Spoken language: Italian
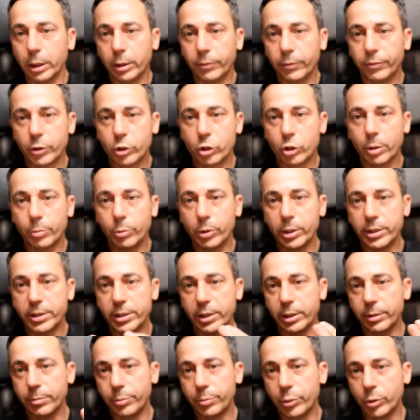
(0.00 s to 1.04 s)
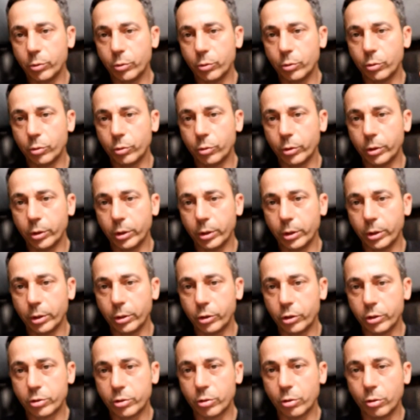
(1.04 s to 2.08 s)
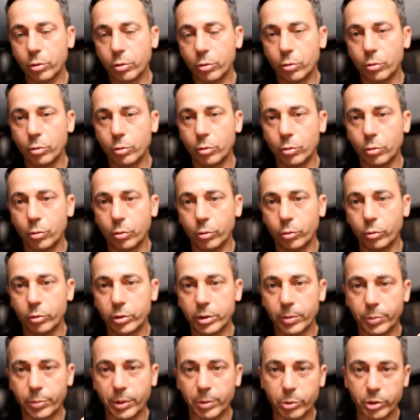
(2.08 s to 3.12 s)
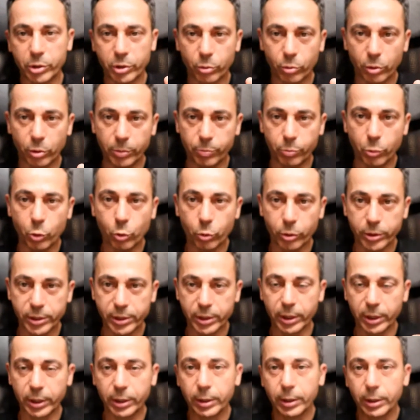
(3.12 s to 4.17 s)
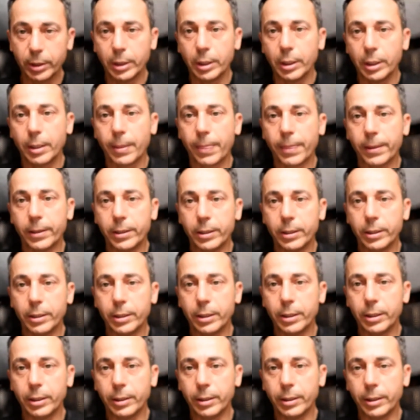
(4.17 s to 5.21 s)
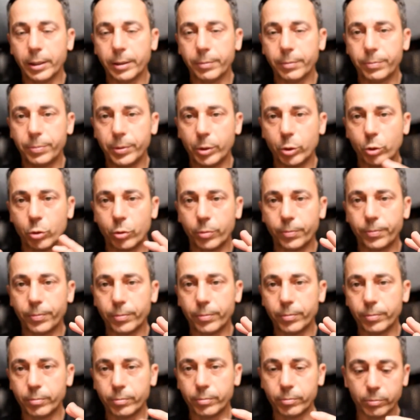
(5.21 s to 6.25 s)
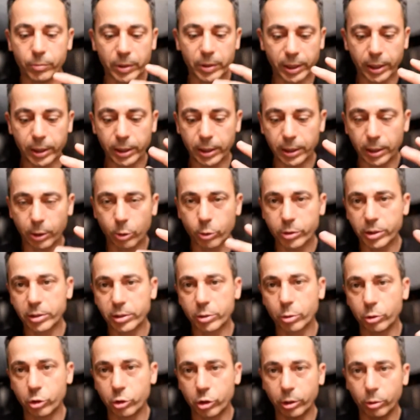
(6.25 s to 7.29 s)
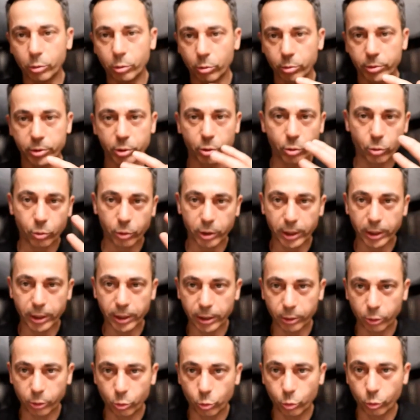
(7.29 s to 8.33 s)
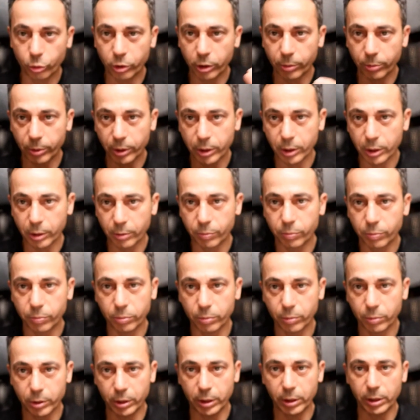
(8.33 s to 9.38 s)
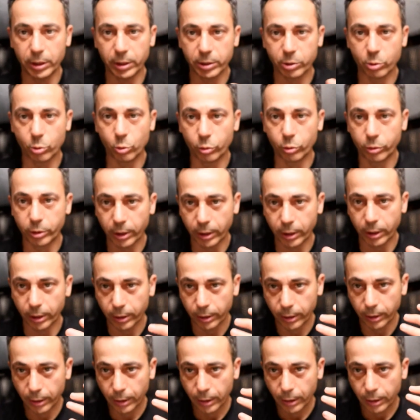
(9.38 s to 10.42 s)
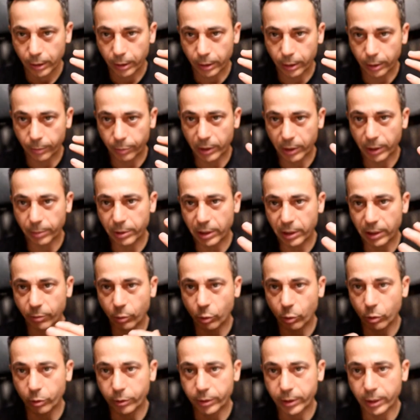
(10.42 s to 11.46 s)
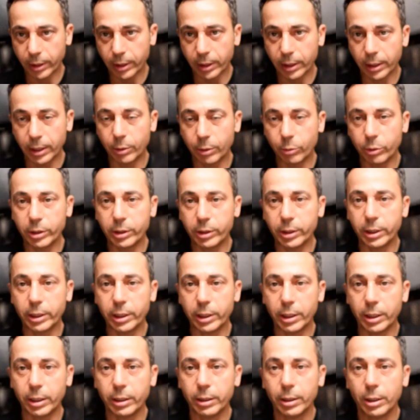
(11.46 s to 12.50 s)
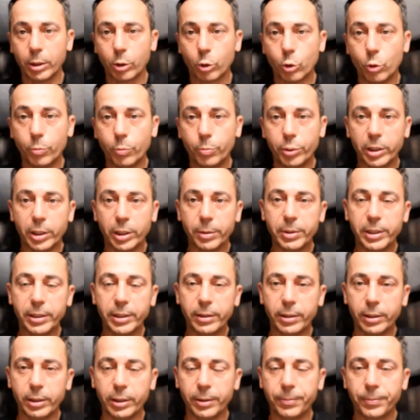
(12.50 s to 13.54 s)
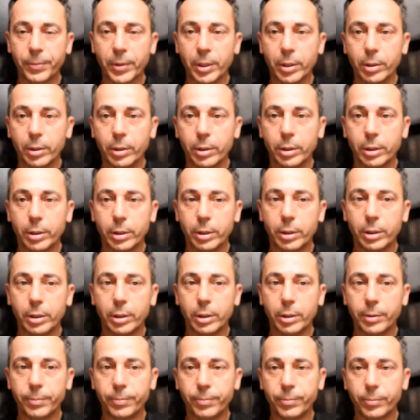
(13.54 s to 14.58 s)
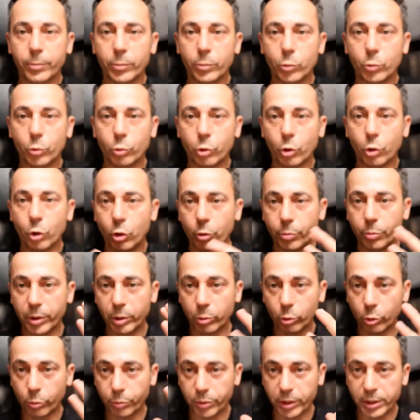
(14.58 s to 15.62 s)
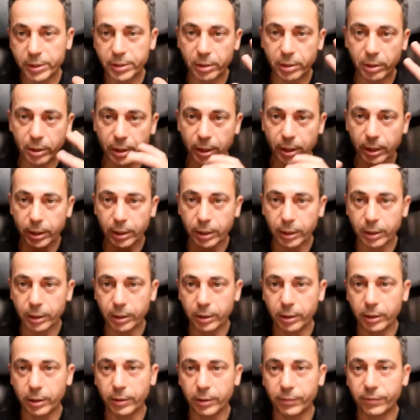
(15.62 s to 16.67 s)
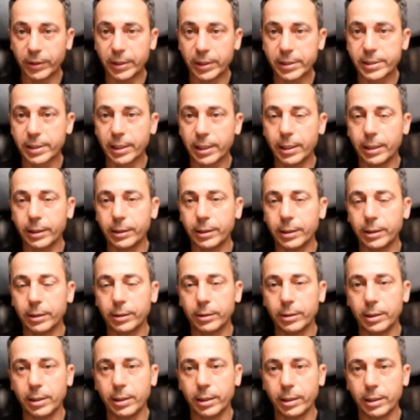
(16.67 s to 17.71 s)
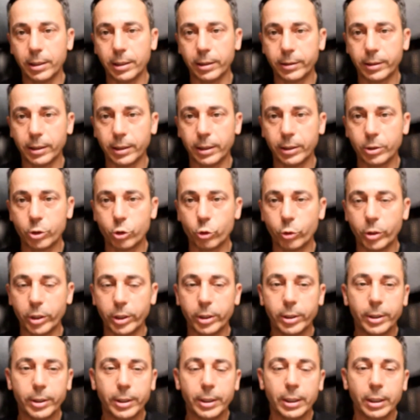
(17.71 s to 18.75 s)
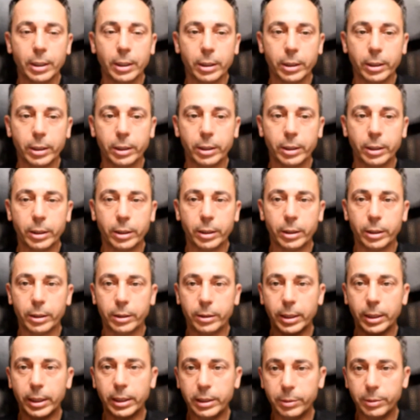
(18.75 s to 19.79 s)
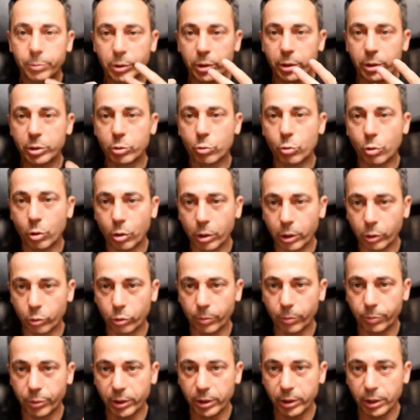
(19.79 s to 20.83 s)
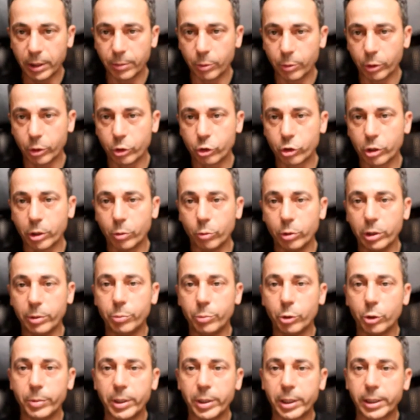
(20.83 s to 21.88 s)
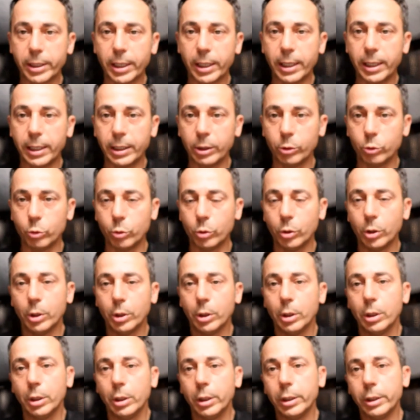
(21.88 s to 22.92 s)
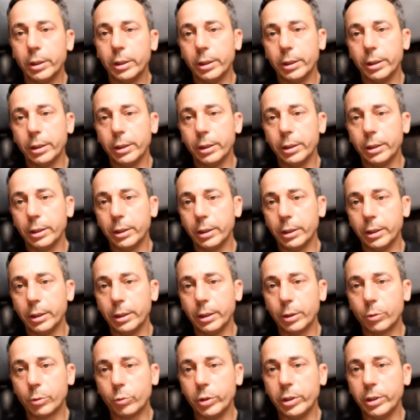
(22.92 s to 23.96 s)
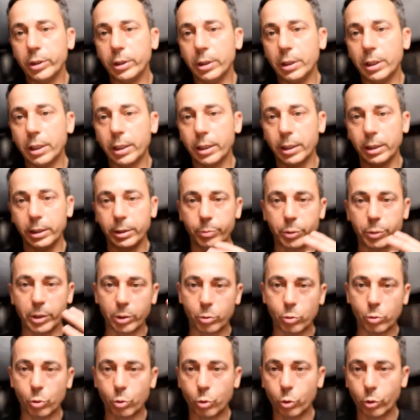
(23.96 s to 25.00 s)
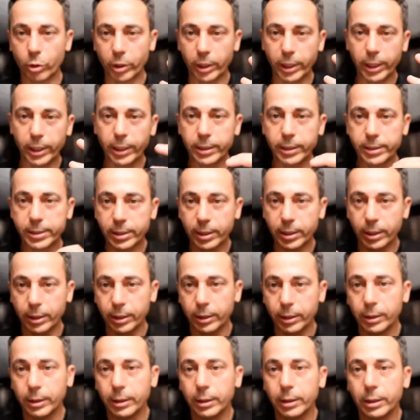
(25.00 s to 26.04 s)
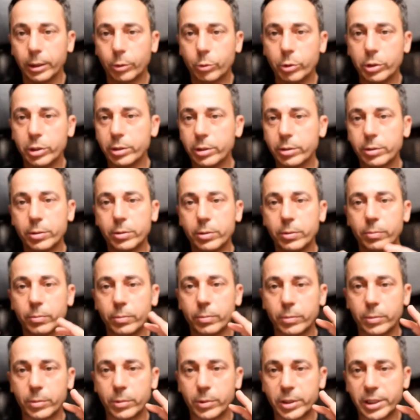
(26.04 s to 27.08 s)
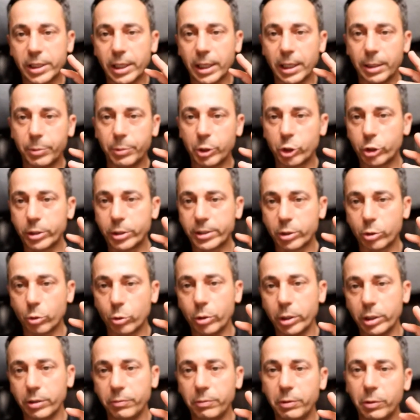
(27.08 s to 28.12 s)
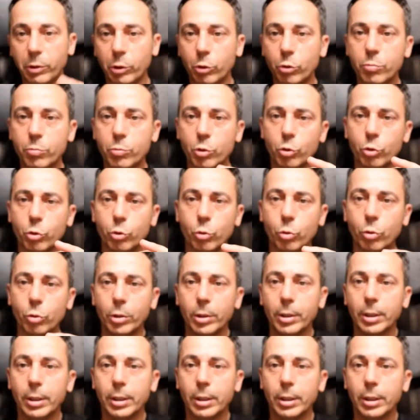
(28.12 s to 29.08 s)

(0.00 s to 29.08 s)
facciamo un esempio, eh, ci sono, noi sappiamo che ci sono le borse, e, eh, però mh, mm, magari le cose che sto dicendo non sono chiare a tutte perché chi le ascolta eh, per la prima volta ha un'idea completamente eh, utopi, utopistica e falsata della realtà, cioè eh, dai libri di scuola noi apprendiamo che c'è un libero mercato eh, e quindi la libera concorrenza, quindi mm, si ha la percezione di vivere in un mondo